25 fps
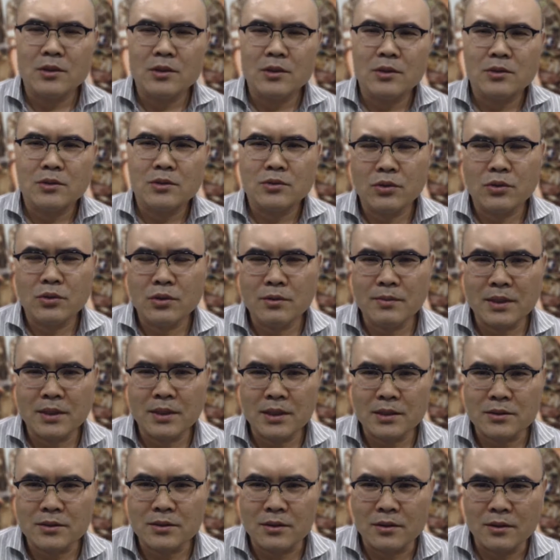소위
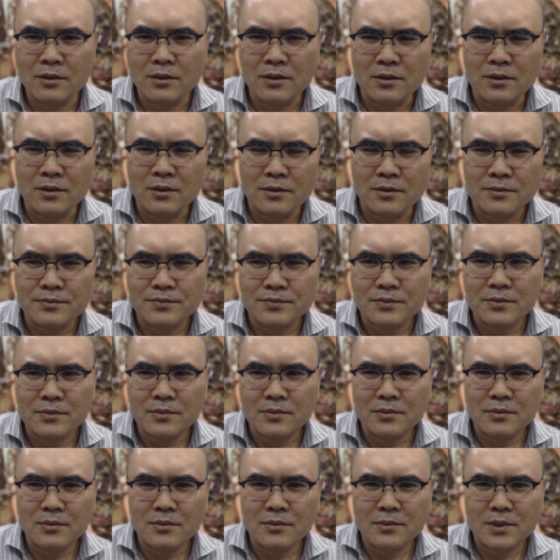말해서
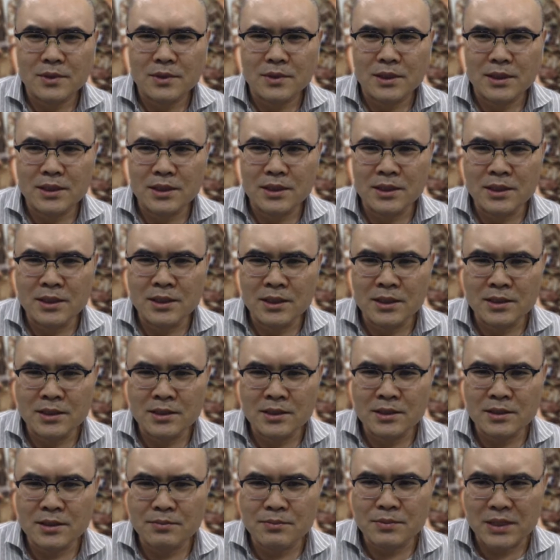
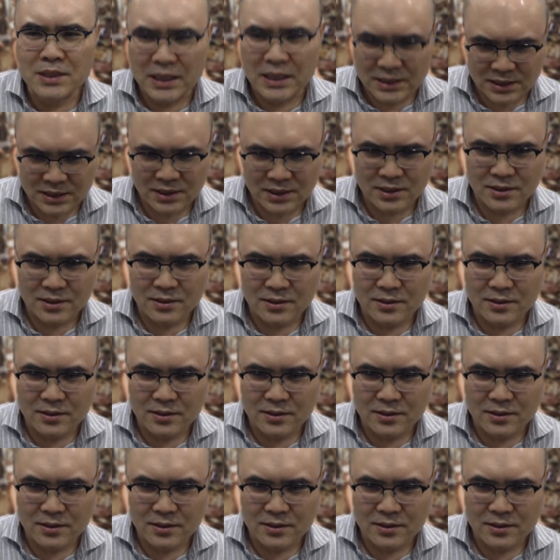있는 집 자식